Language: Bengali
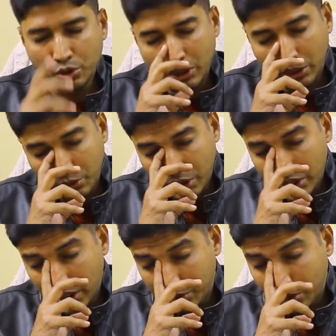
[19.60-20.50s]
যোগদান করি
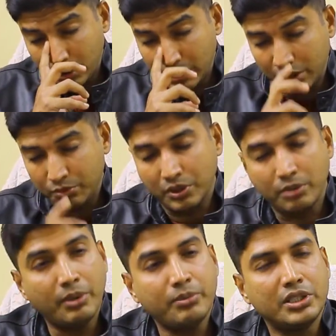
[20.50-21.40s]
সাতচল্লিশটার উপরে
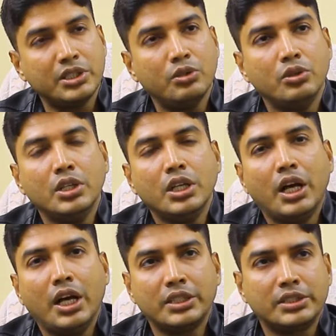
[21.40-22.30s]
মামলা ছিল
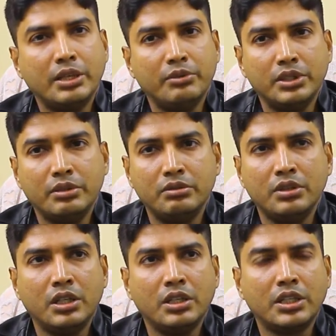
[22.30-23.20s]
আজকে আমাদের
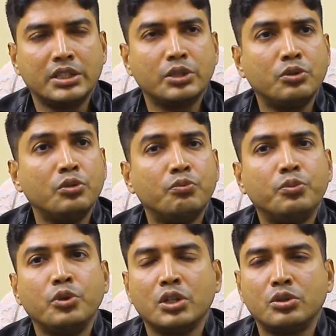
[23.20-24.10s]
কাছে কোনো
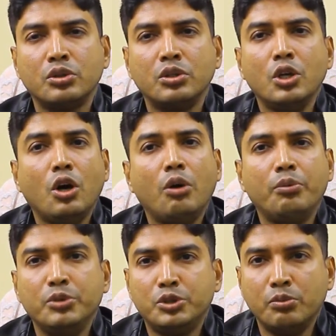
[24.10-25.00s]
পুরাতন
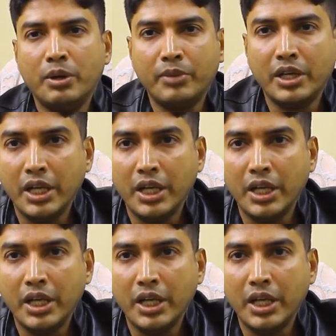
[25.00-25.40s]
অপবিত্র মামলা